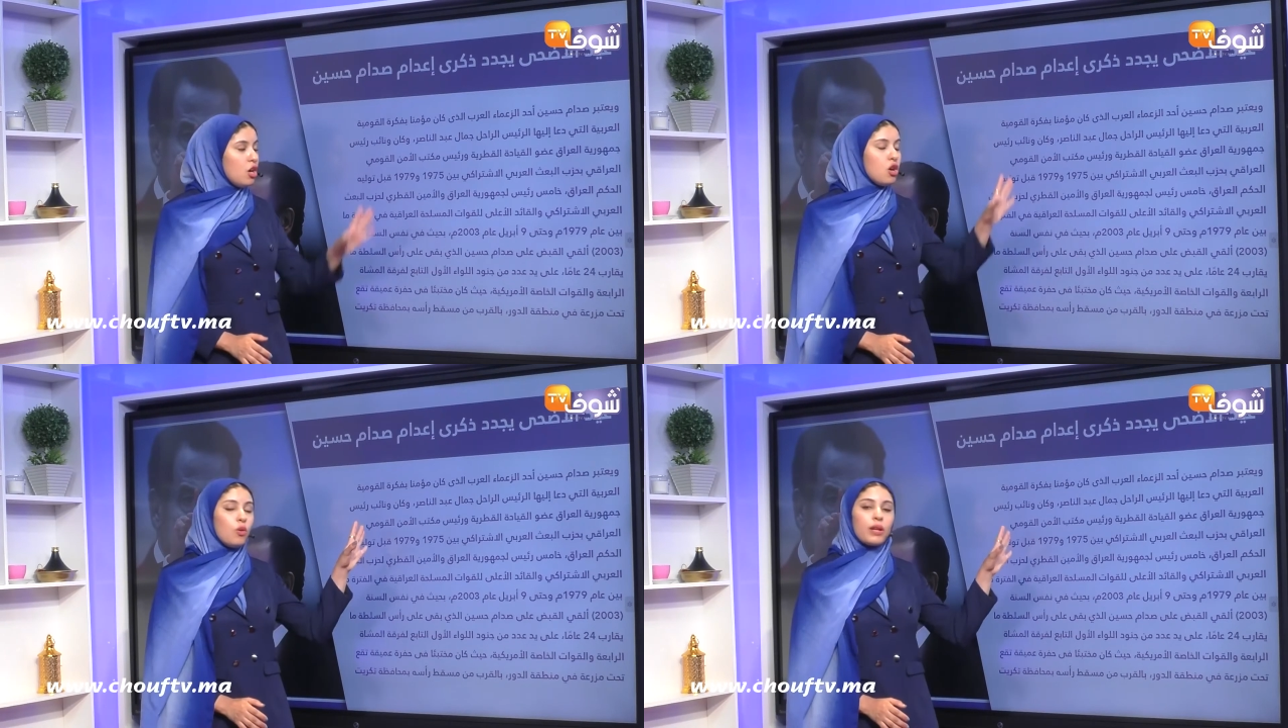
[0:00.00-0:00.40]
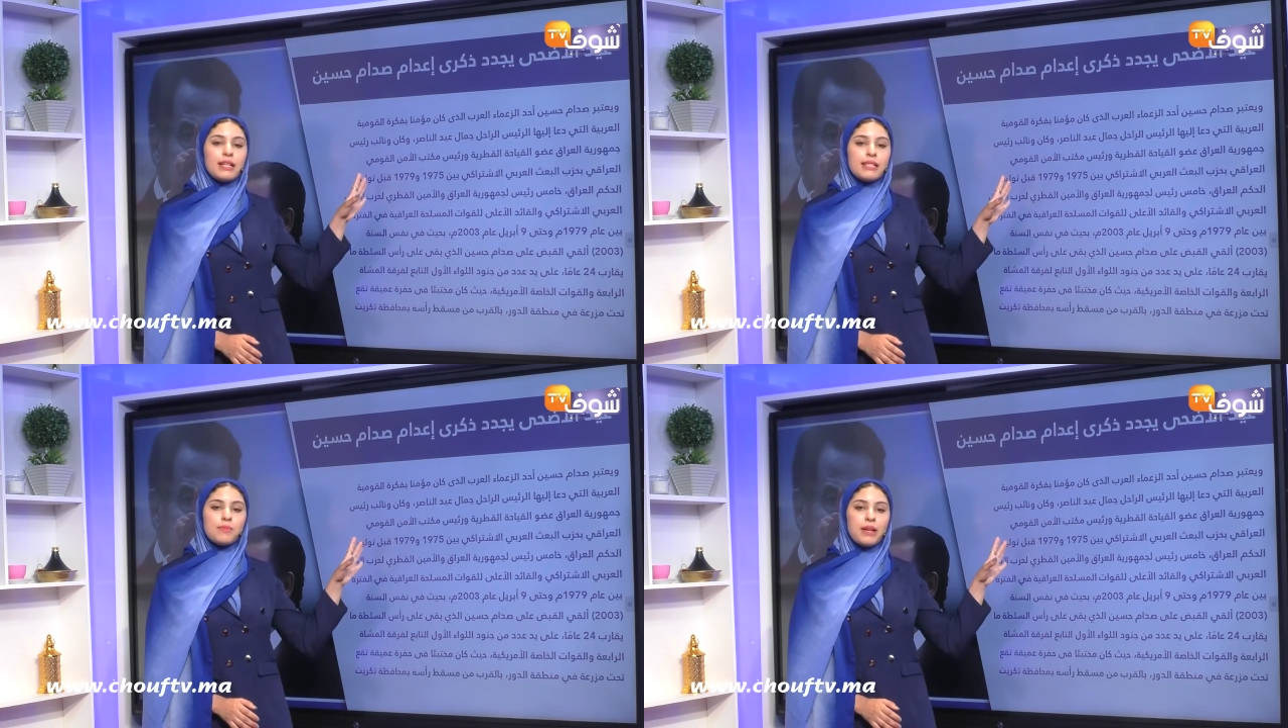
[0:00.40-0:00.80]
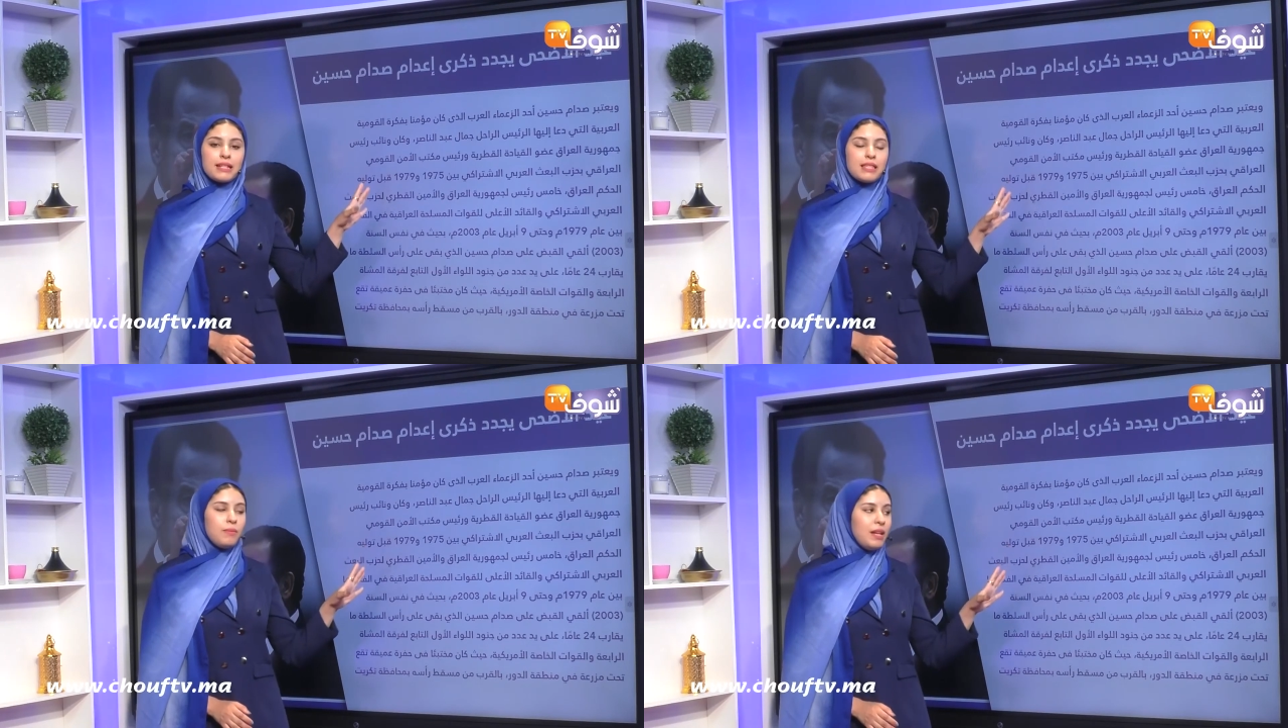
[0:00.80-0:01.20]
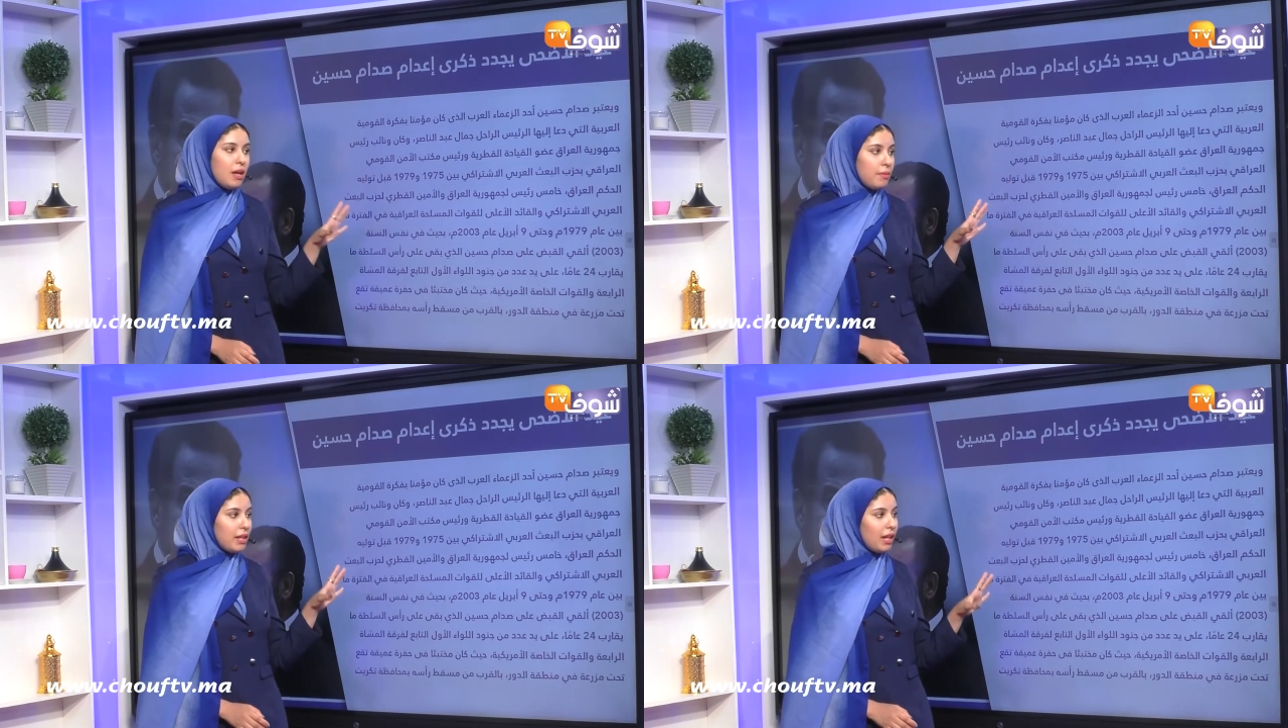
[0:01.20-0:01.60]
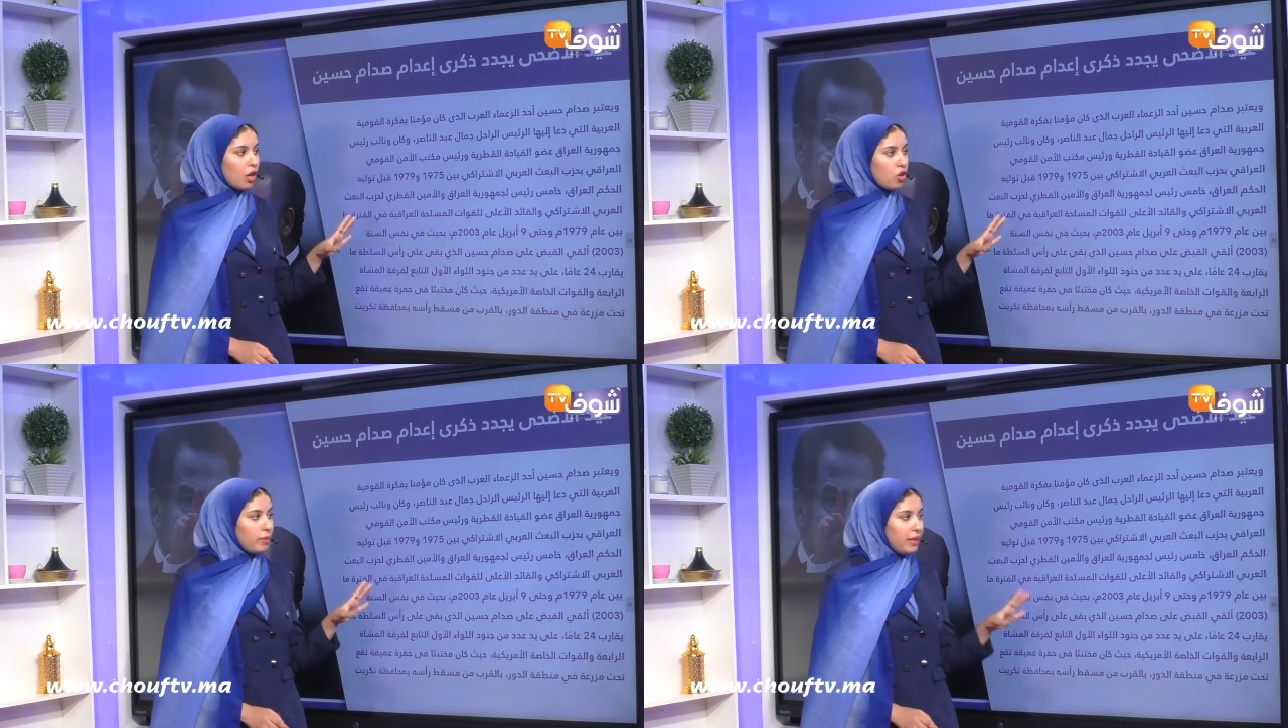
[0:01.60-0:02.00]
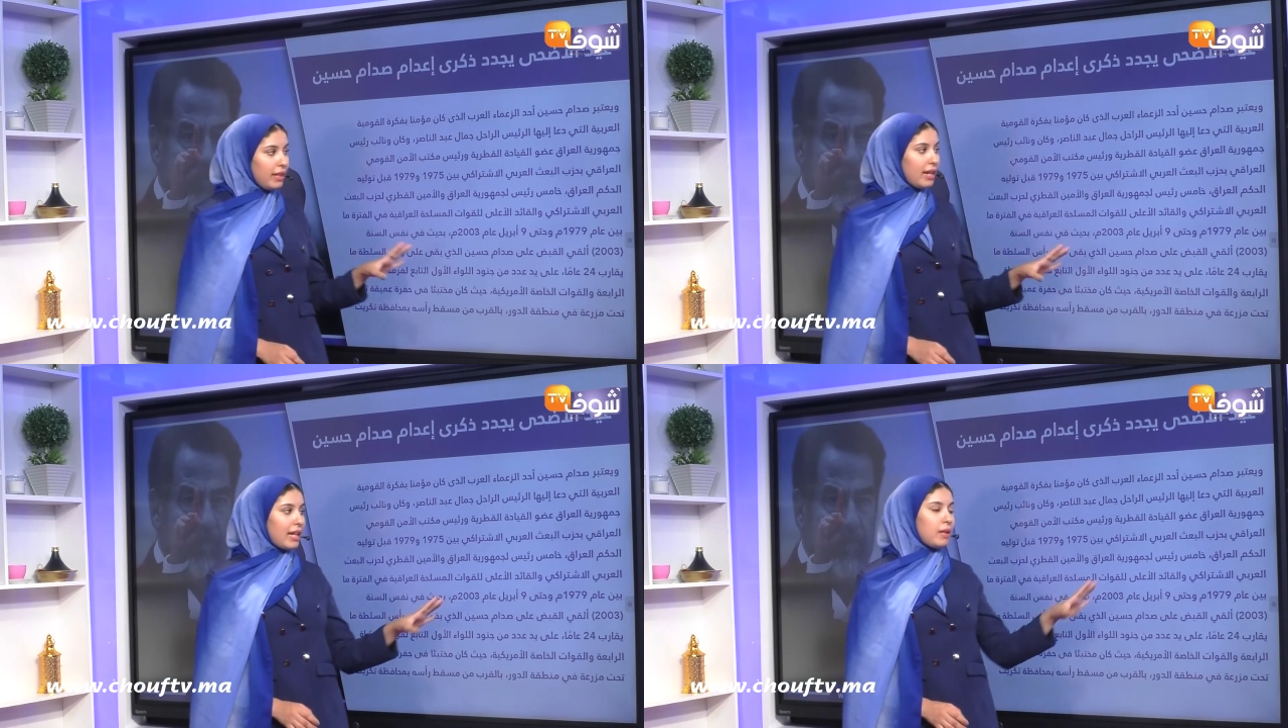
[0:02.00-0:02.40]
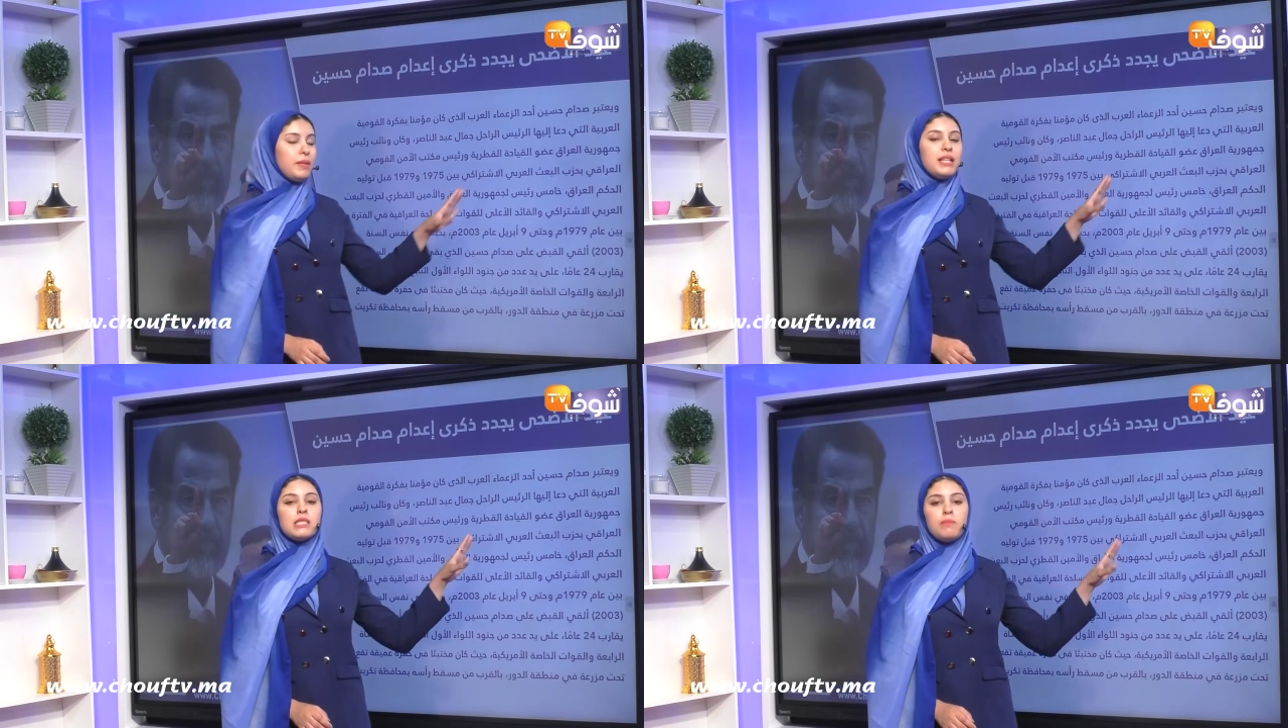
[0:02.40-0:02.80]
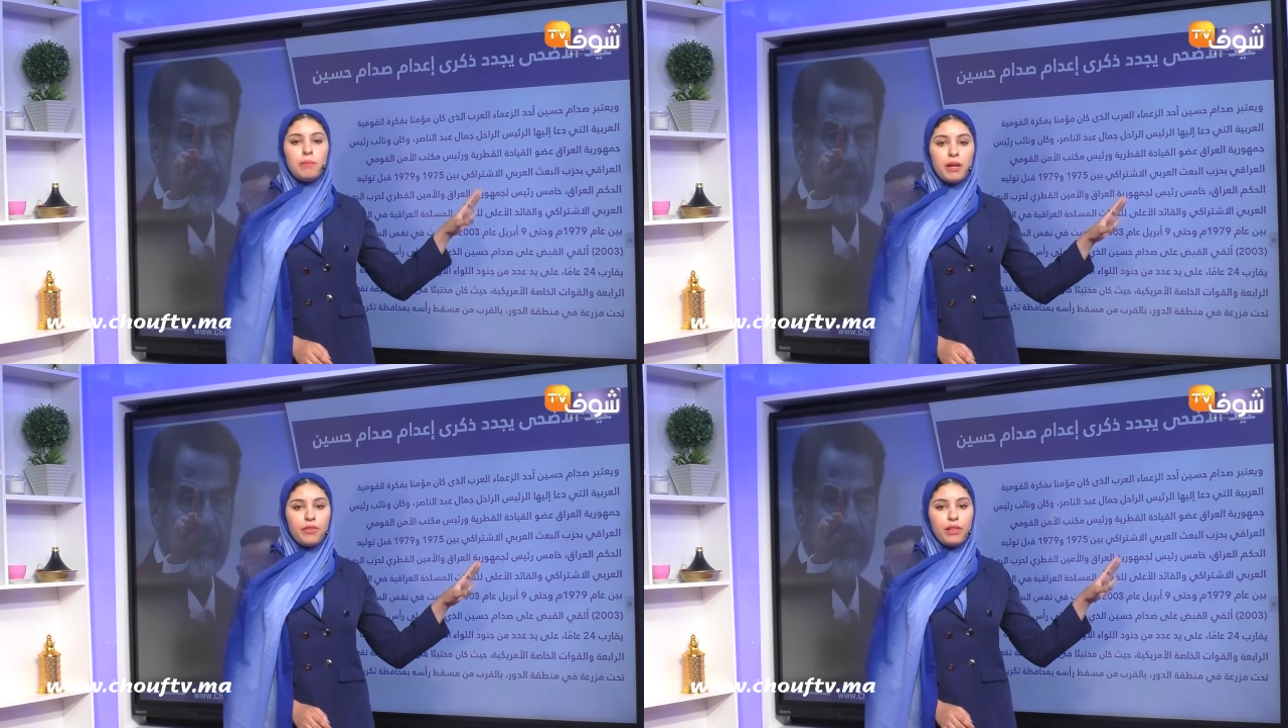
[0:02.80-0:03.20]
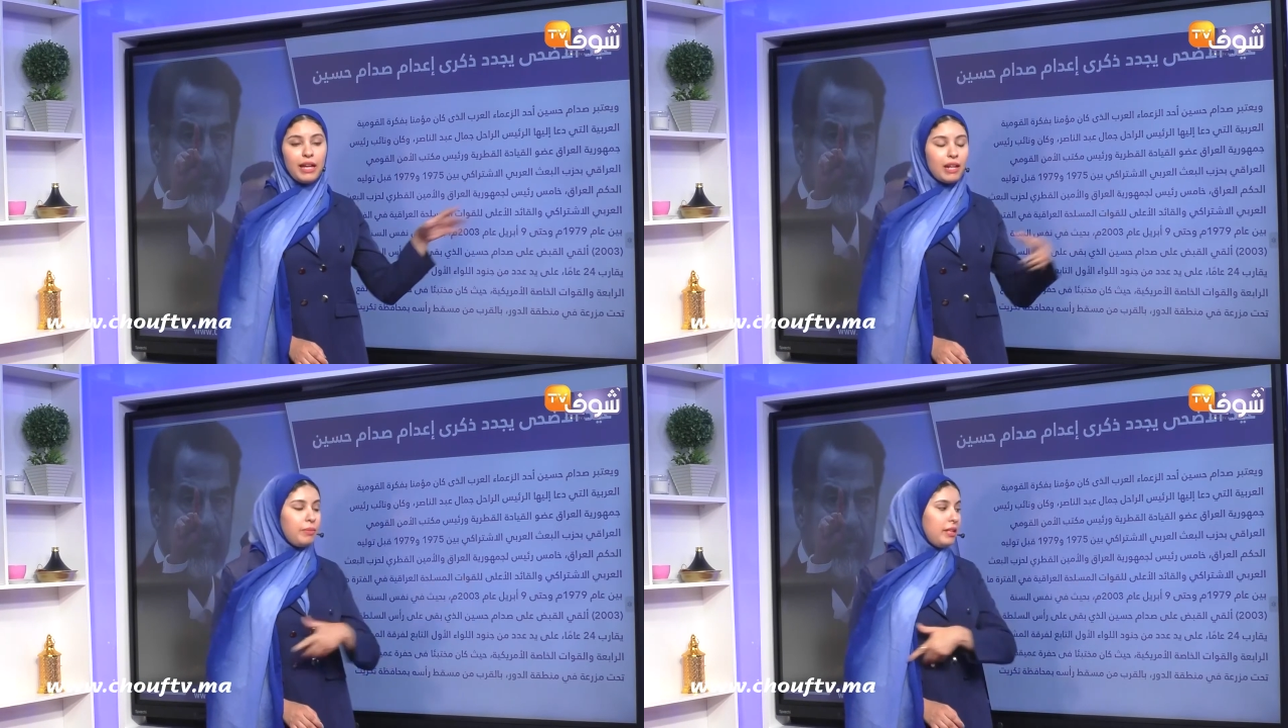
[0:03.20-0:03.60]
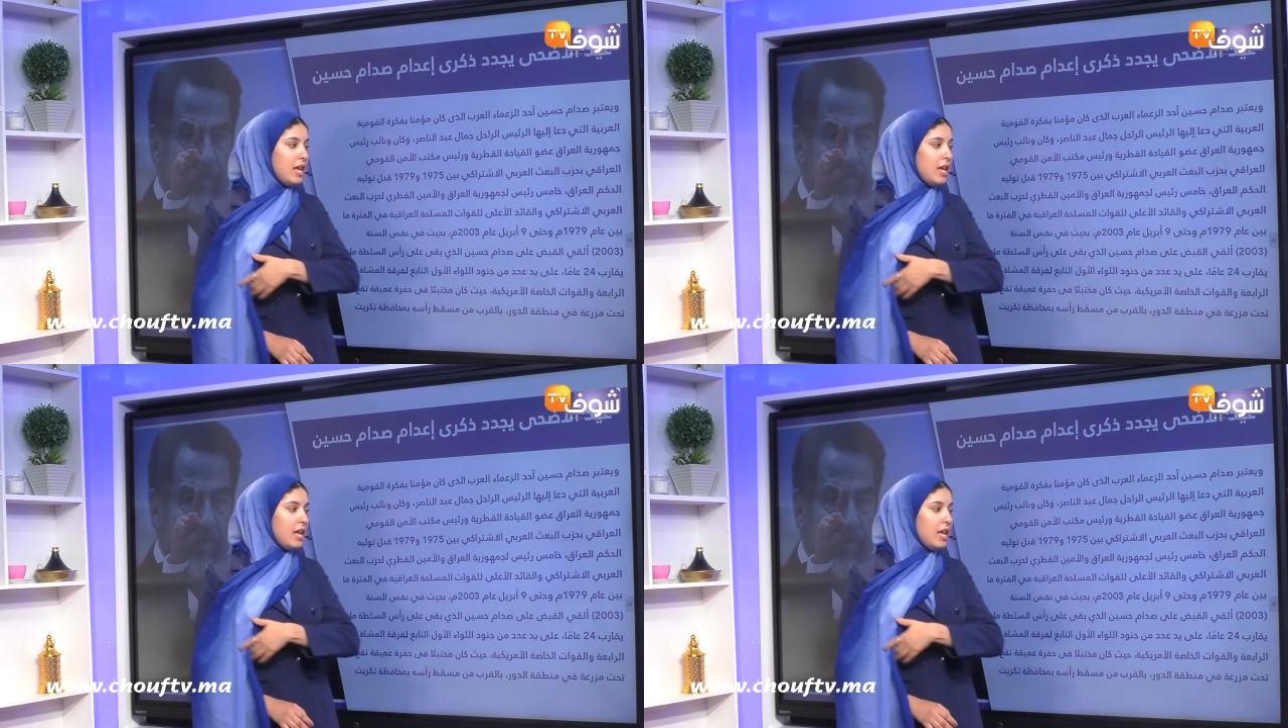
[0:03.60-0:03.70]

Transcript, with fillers: ورئيس مكتب الأمن القومي العراقي بحزب البعث العربي